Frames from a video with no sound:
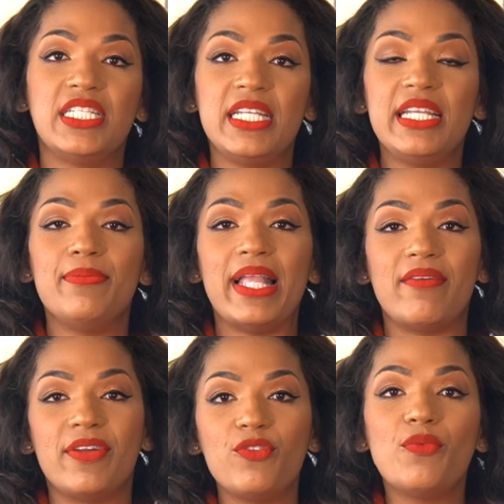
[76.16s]
il
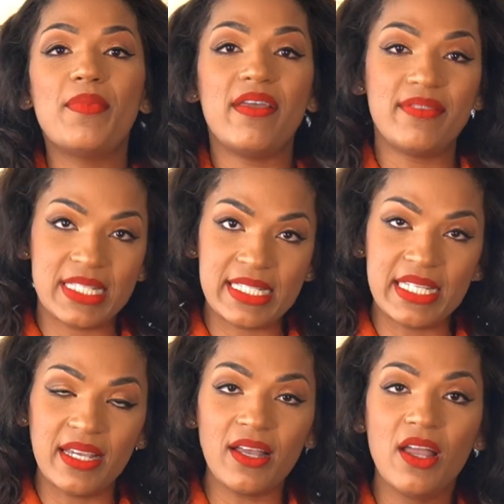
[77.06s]
a fallu
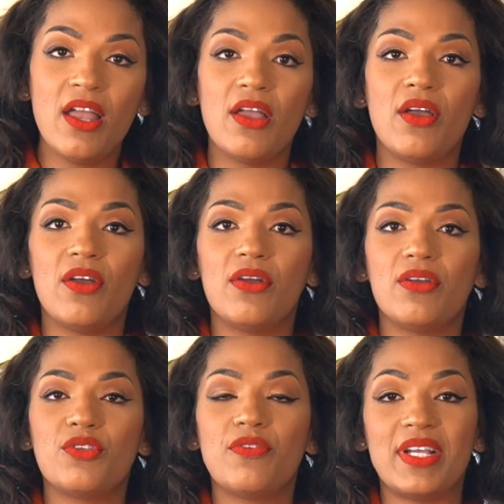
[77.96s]
m'investir
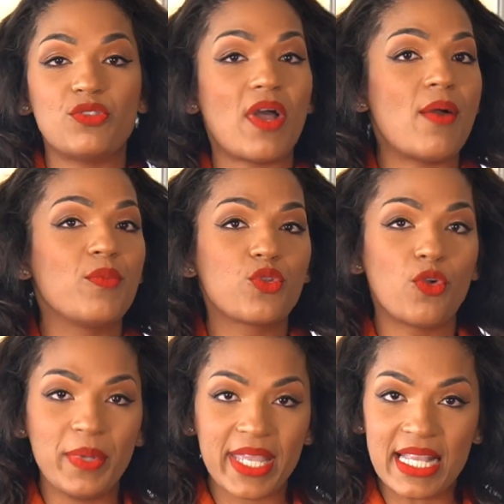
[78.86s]
euh, de façon à me
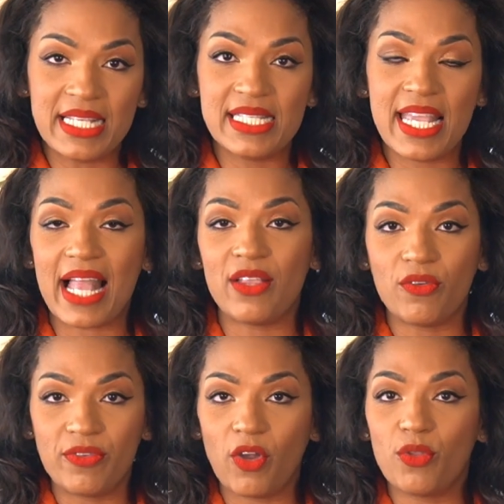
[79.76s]
tropicaliser à
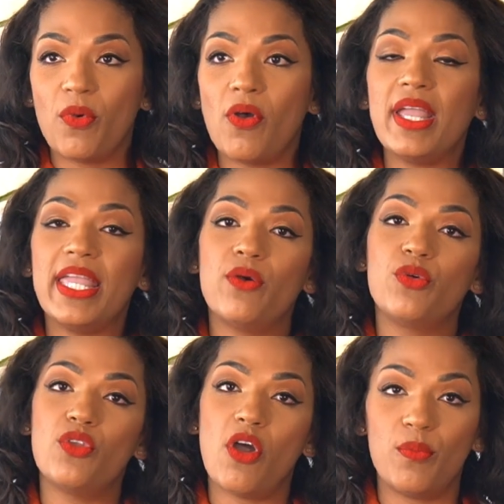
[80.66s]
l'environnement et
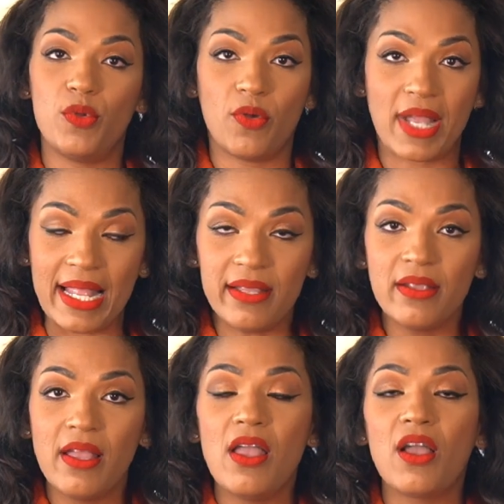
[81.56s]
aux normes locales,
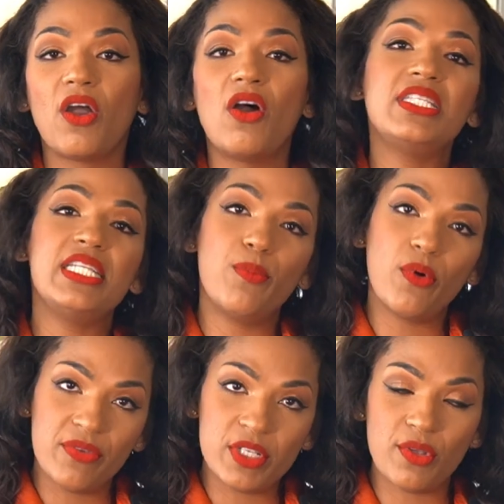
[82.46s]
grandir
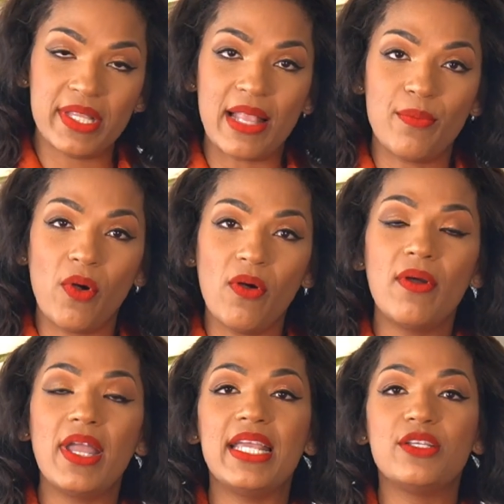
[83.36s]
professionnellement
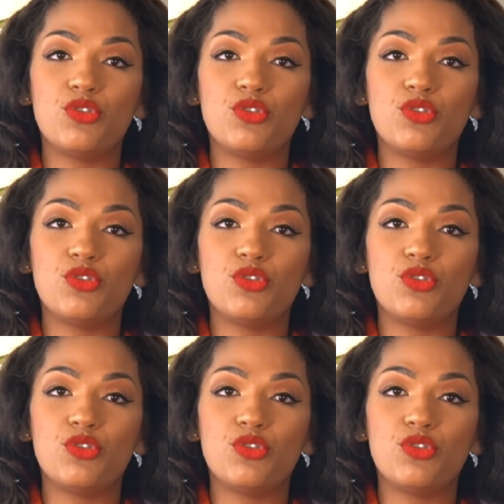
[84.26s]
et